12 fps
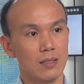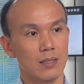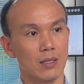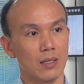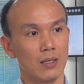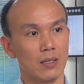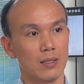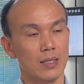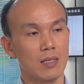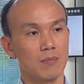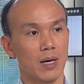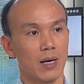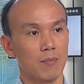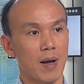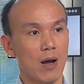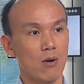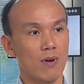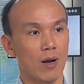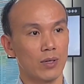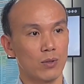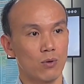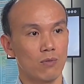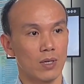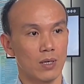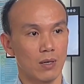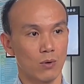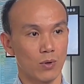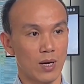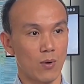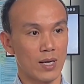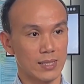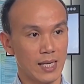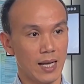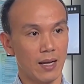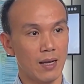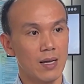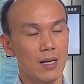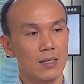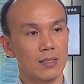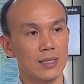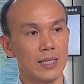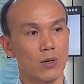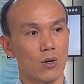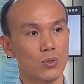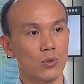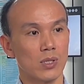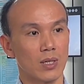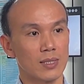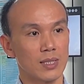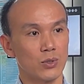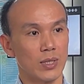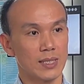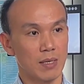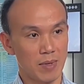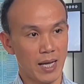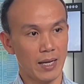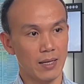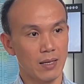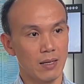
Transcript: thì khi mà bão vào đến khu vực uh, quần đảo Hoàng Sa thì sẽ có xu hướng là di chuyển chậm lại,